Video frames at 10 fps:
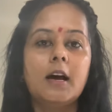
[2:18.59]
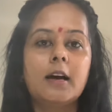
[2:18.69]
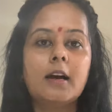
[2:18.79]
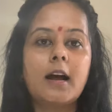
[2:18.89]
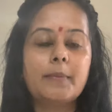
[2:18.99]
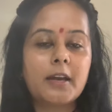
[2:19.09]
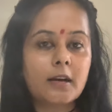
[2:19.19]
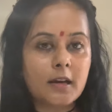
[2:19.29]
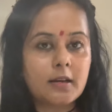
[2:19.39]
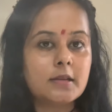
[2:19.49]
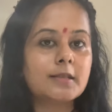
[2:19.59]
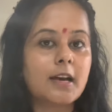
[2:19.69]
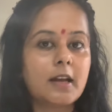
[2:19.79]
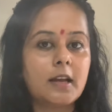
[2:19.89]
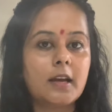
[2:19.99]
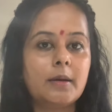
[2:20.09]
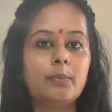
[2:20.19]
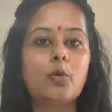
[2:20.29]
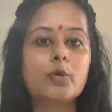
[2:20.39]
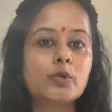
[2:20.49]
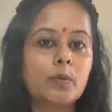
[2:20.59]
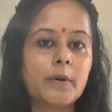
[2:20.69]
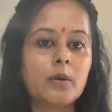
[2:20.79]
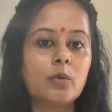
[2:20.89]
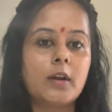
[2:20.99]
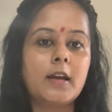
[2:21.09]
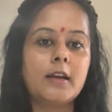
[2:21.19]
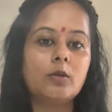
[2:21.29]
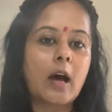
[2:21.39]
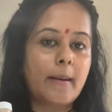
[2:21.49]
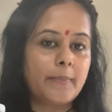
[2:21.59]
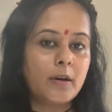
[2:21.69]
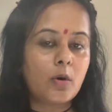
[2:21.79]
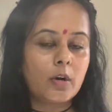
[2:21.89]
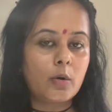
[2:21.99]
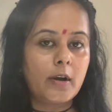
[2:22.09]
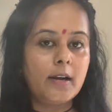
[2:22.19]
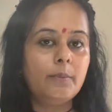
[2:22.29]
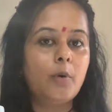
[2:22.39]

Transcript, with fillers: अगर आपके रिंकल्स आ रहे हैं पोर्स ओपन हो रहे हैं तो एप्रिकॉट ऑयल